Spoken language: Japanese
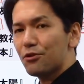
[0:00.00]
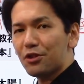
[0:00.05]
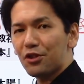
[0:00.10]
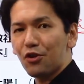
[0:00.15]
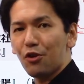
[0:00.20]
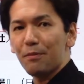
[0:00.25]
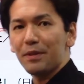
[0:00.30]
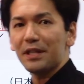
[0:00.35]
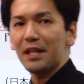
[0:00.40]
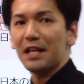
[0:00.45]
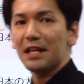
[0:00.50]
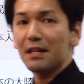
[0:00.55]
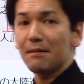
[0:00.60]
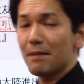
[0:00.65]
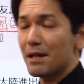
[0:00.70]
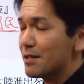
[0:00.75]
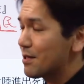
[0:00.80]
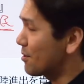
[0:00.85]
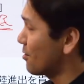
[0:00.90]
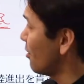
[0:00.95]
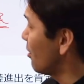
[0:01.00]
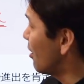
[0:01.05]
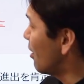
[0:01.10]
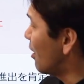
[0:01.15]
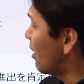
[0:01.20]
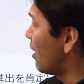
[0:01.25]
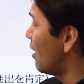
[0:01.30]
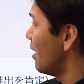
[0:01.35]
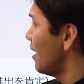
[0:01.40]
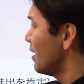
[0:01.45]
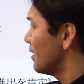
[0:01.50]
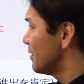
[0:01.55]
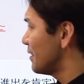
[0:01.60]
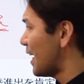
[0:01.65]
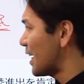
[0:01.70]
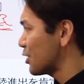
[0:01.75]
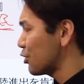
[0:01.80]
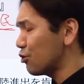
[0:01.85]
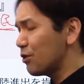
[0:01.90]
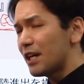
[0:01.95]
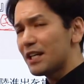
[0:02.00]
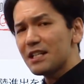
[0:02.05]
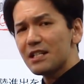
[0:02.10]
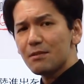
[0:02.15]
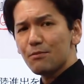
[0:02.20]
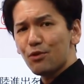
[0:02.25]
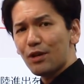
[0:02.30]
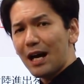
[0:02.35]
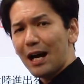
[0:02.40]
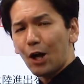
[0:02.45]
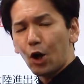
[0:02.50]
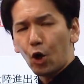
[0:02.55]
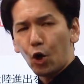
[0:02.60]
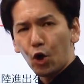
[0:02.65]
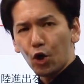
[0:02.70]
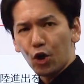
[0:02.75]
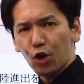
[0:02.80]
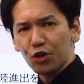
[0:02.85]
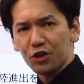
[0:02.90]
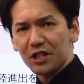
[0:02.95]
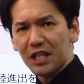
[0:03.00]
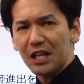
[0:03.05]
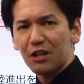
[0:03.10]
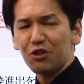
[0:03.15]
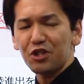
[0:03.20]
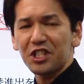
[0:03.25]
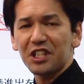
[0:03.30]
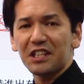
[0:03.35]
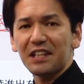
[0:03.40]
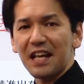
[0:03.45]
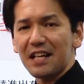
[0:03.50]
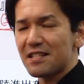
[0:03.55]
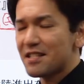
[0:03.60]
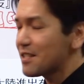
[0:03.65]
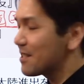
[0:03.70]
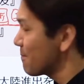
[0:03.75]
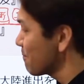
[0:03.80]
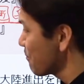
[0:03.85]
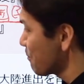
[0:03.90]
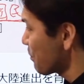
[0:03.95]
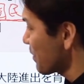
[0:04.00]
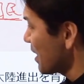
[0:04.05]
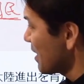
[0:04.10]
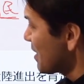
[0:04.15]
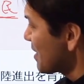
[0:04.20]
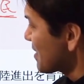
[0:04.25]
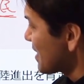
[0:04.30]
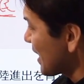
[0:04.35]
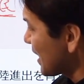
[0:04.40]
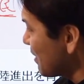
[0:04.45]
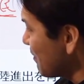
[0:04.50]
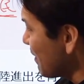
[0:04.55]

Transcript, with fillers: 期を見ていきますと、ナショナリズムが高揚していく時期です。さっき